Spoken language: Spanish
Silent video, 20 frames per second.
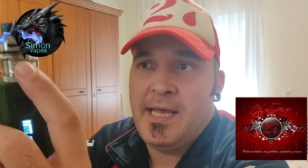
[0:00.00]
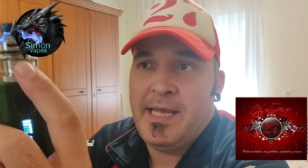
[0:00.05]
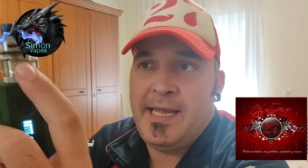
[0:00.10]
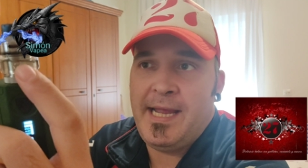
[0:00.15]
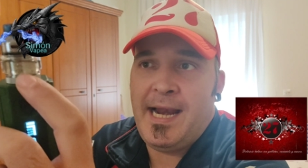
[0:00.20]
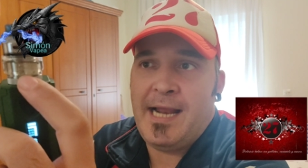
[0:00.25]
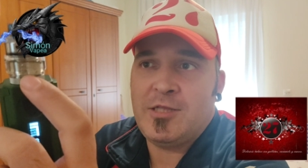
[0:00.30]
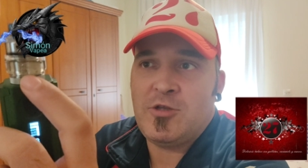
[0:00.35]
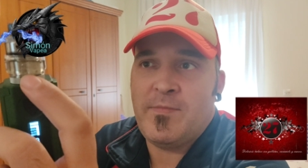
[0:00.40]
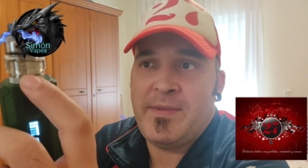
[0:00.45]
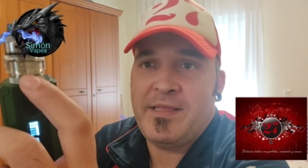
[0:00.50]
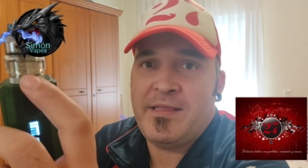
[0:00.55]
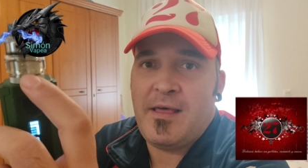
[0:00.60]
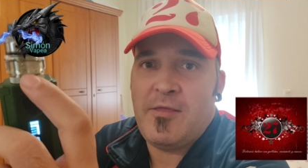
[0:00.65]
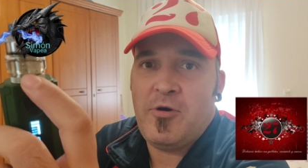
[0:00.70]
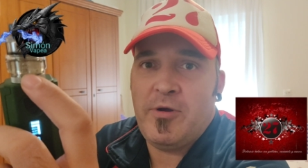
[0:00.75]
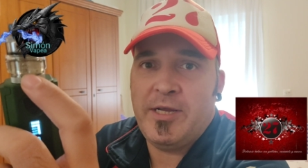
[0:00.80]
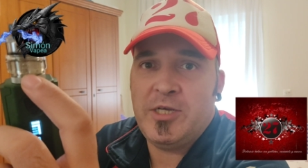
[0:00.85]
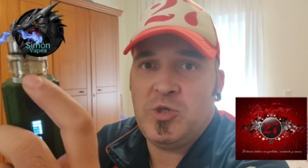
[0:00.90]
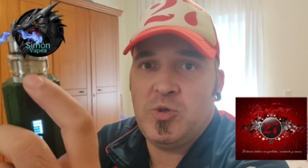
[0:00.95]
Y el
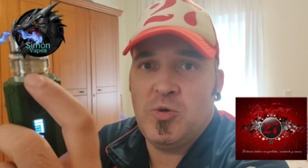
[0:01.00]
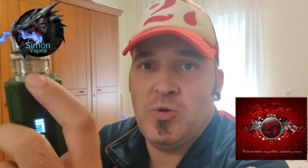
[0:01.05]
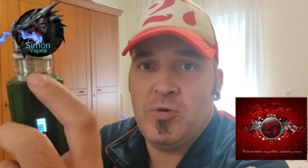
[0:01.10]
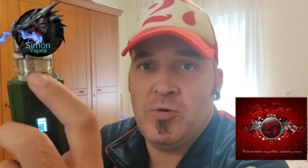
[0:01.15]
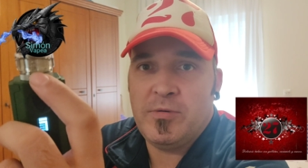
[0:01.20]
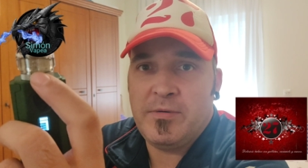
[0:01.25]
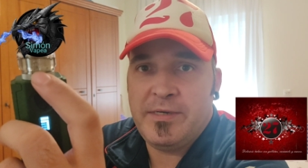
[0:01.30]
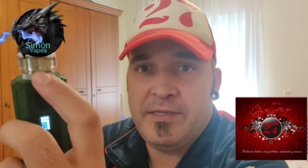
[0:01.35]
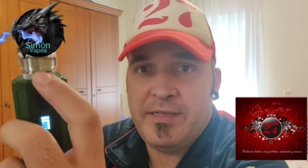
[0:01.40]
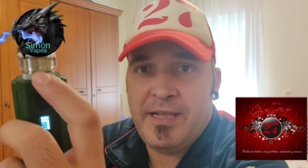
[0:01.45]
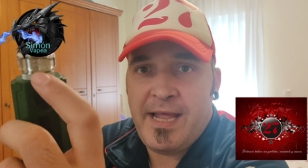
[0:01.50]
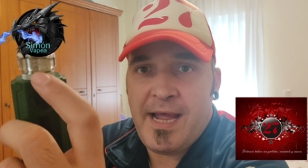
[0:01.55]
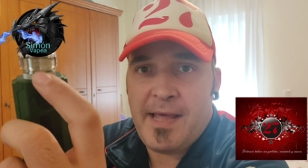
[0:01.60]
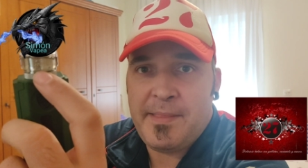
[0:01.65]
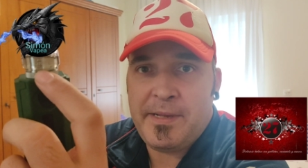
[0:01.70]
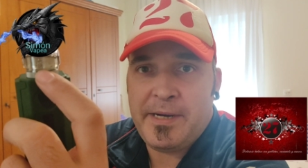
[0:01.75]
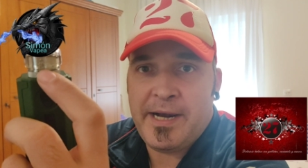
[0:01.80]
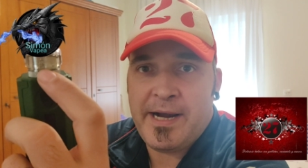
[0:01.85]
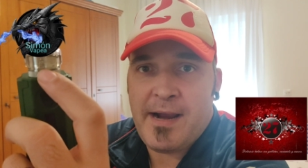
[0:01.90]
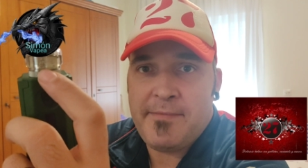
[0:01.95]
atomizador es un
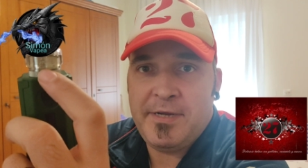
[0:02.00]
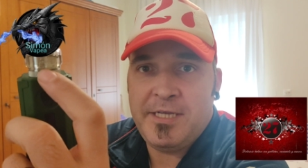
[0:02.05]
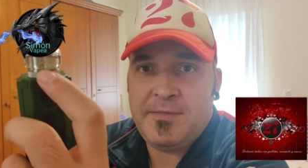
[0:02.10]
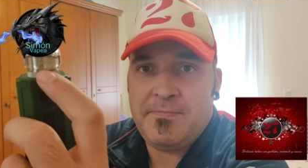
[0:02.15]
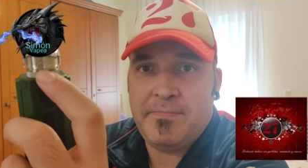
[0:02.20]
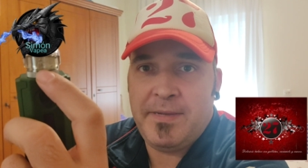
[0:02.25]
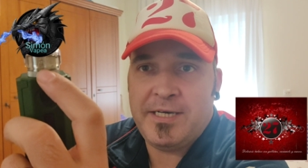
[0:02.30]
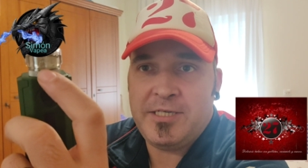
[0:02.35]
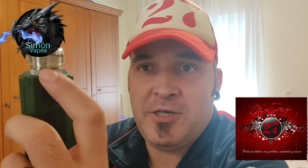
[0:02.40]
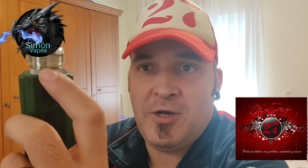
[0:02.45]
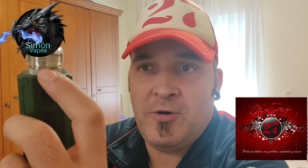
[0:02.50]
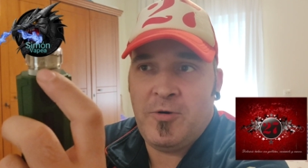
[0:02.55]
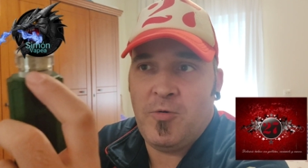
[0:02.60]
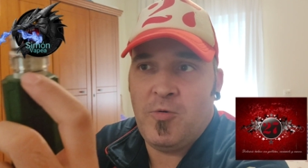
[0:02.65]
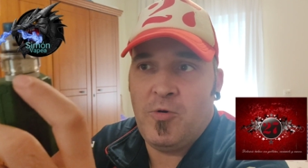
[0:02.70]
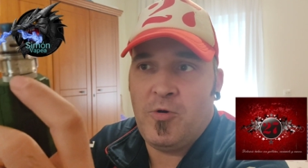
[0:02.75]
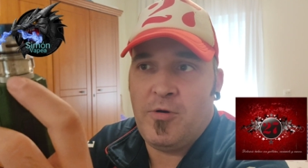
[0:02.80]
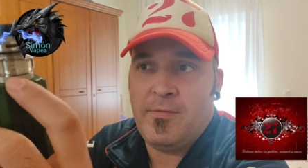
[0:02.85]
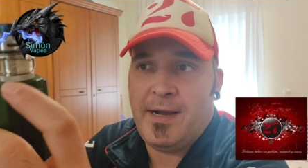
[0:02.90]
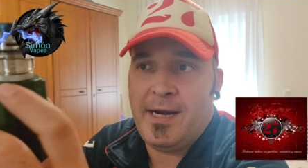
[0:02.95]
Dead Rabbit versión
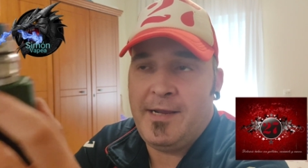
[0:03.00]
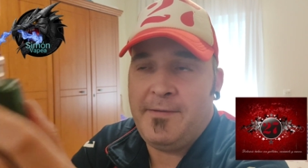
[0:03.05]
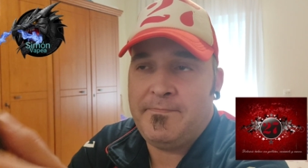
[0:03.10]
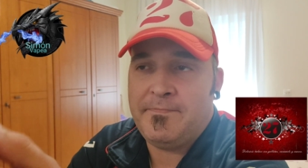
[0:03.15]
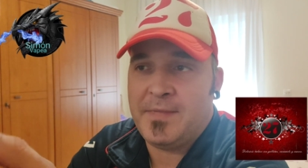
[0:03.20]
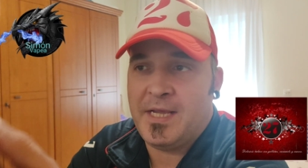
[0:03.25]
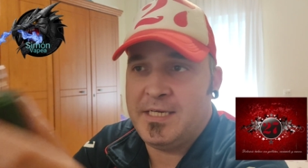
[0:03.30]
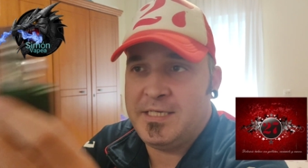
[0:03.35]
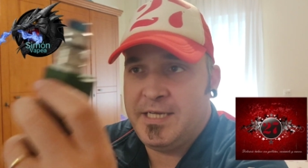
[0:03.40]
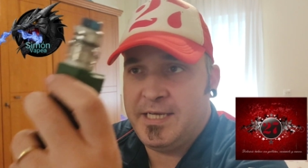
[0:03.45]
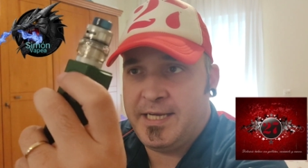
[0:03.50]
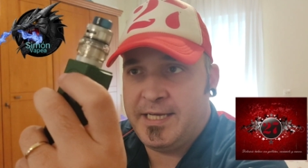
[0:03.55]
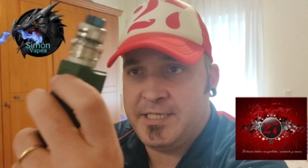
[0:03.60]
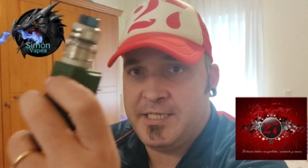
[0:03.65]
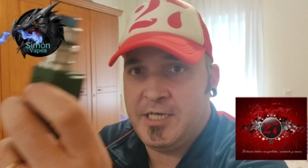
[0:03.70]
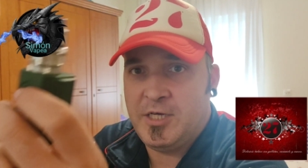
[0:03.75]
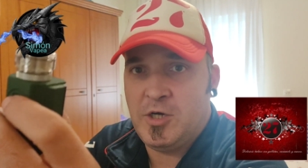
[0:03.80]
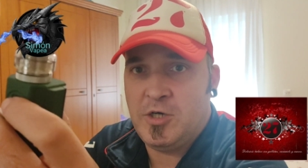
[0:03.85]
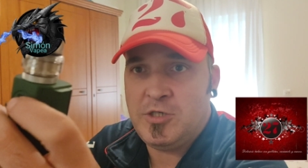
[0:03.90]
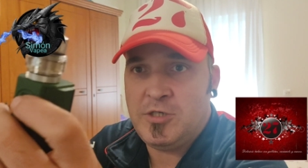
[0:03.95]
1, ¿vale? Así que
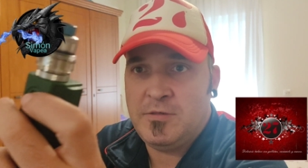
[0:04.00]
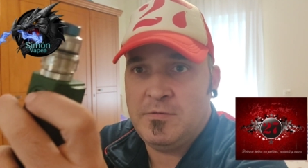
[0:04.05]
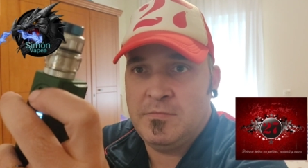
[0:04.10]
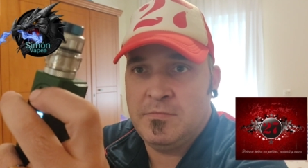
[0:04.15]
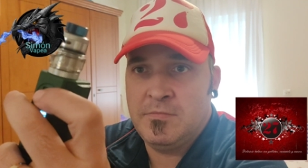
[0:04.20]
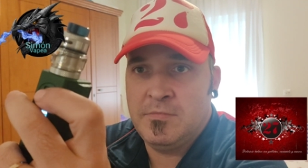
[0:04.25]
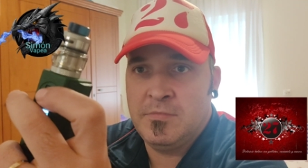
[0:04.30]
chicos,